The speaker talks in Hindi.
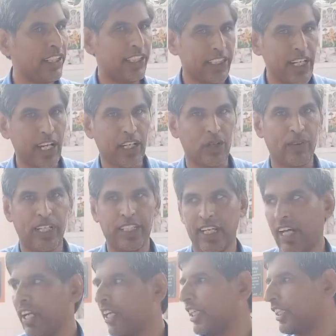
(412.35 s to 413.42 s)
कितना करवा
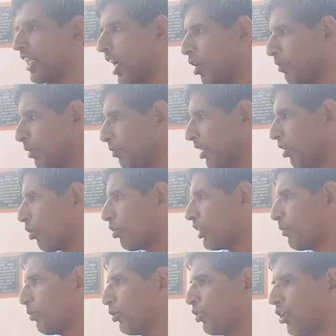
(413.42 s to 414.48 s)
दिया इस गांव ने
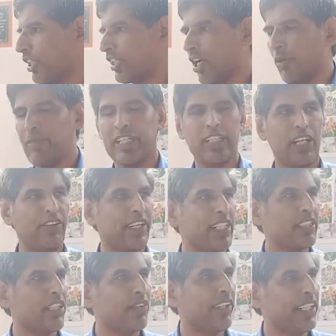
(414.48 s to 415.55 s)
लोगों से पूछ लो इस गांव में कितना
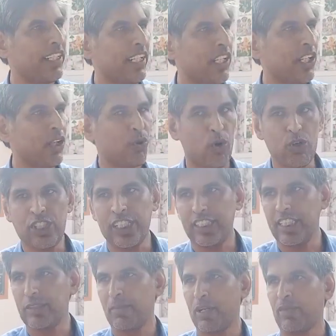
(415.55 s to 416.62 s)
विकास करवा दिया कौन सी
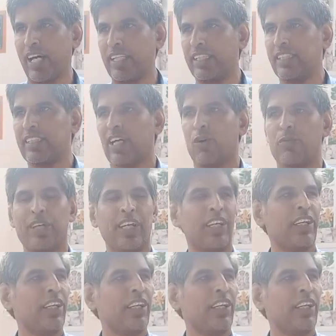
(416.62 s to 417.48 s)
चीज़ बनवा दी इस गांव में